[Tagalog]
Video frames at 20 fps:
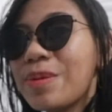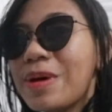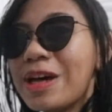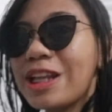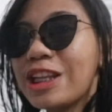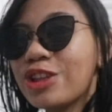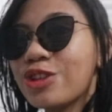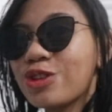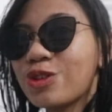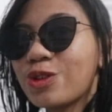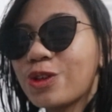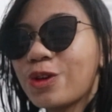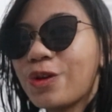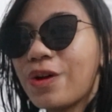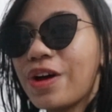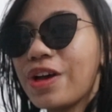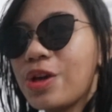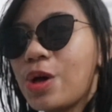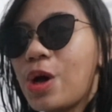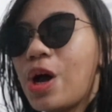naman, itutur ko
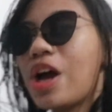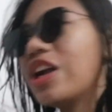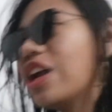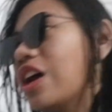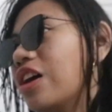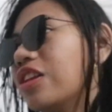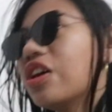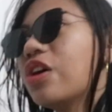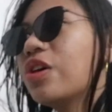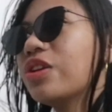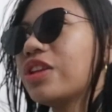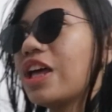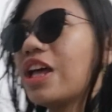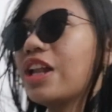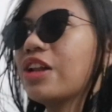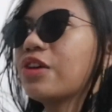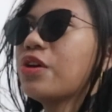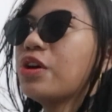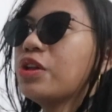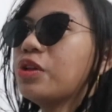kayo around the
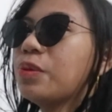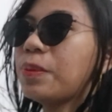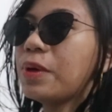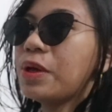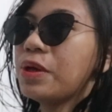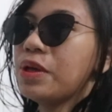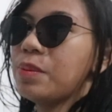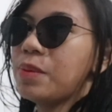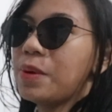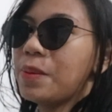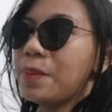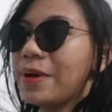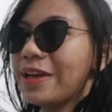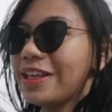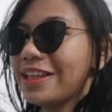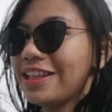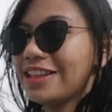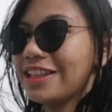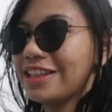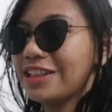hotel kung ano pa yung ibang
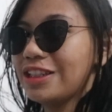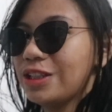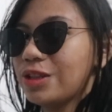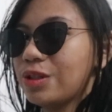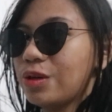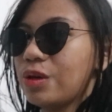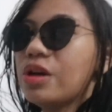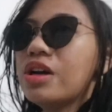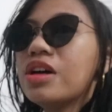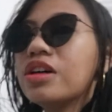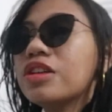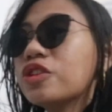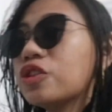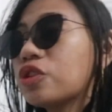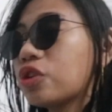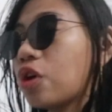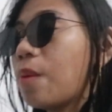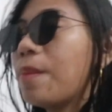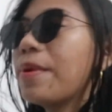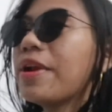makikita dito.
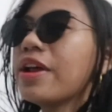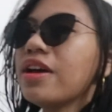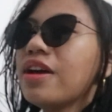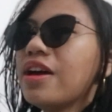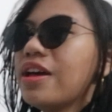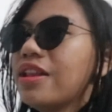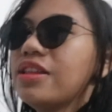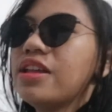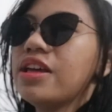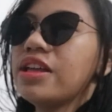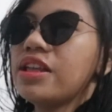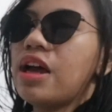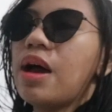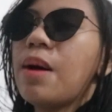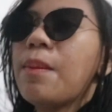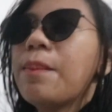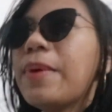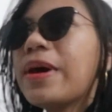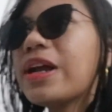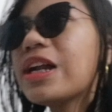Sobrang ganda
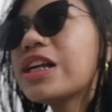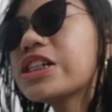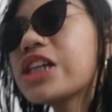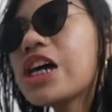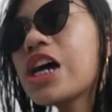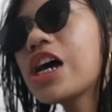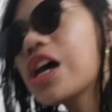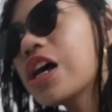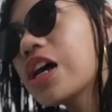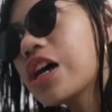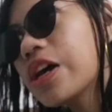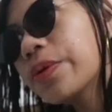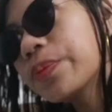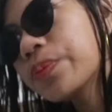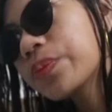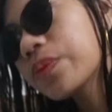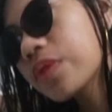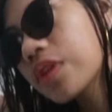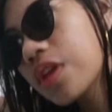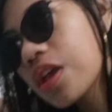niya. Para siyang
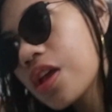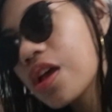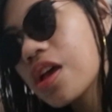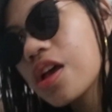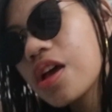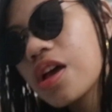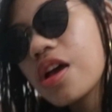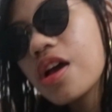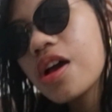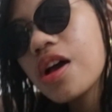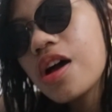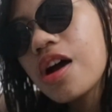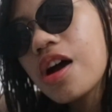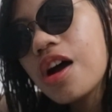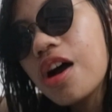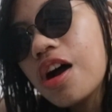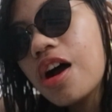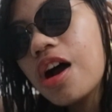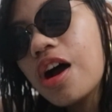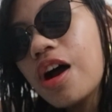
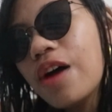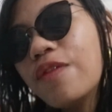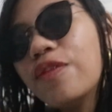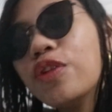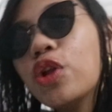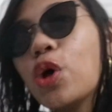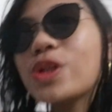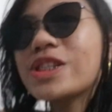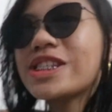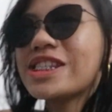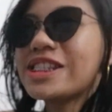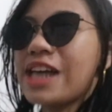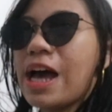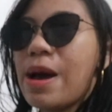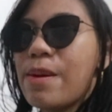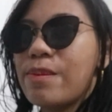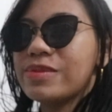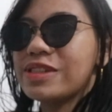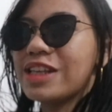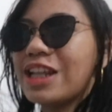uh, float
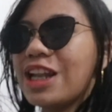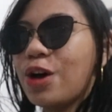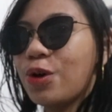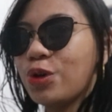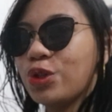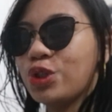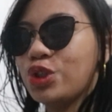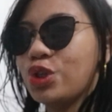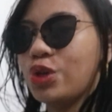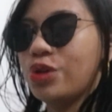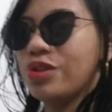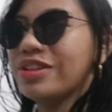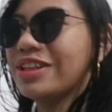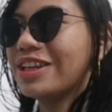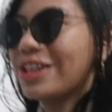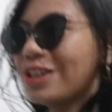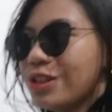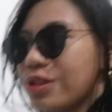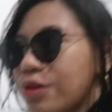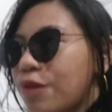tank sa La Union.
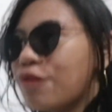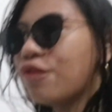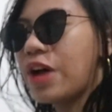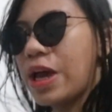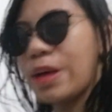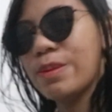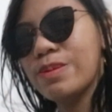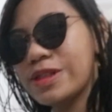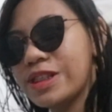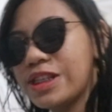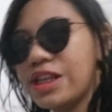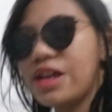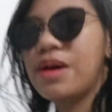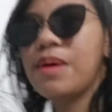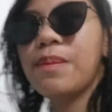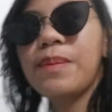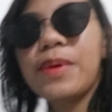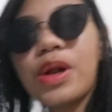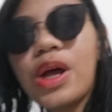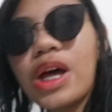Ganun yung vibes niya.
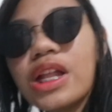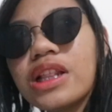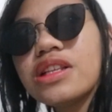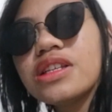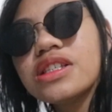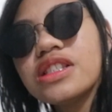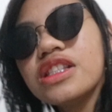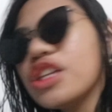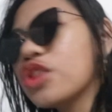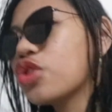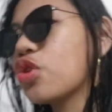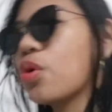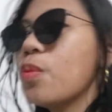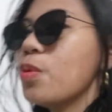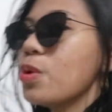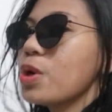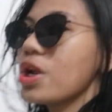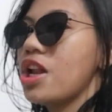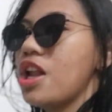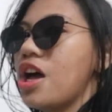Pero at least dito,
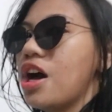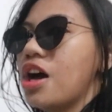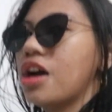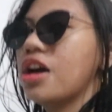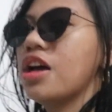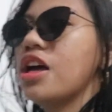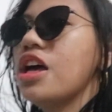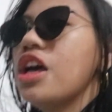mura lang.